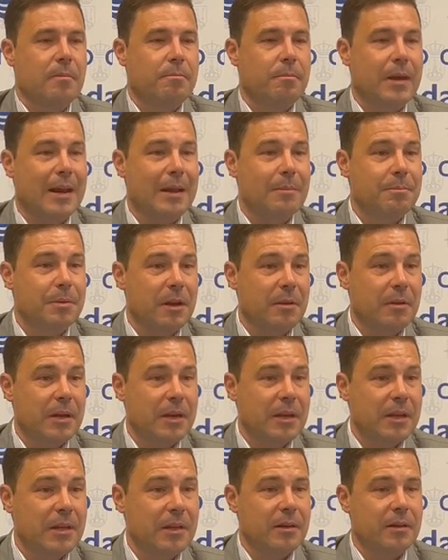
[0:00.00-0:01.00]
para
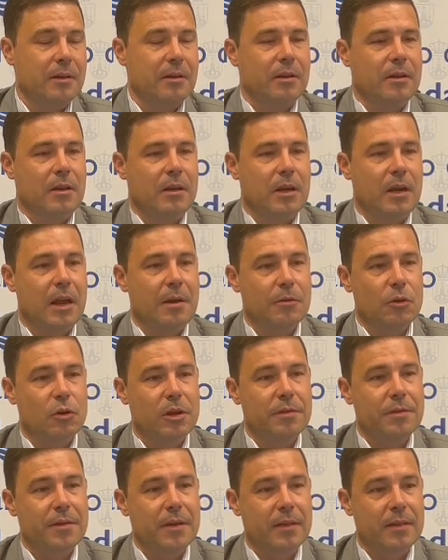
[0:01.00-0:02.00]
prevenir la
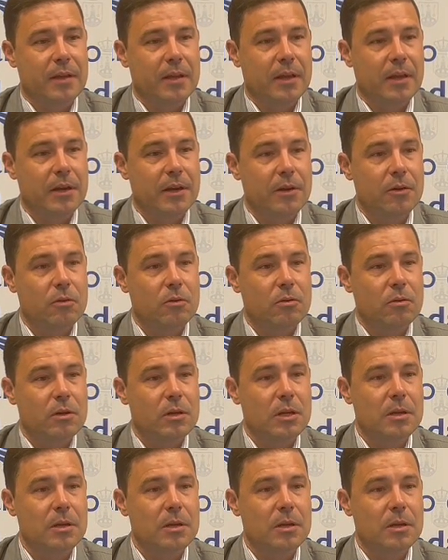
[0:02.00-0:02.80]
violencia de género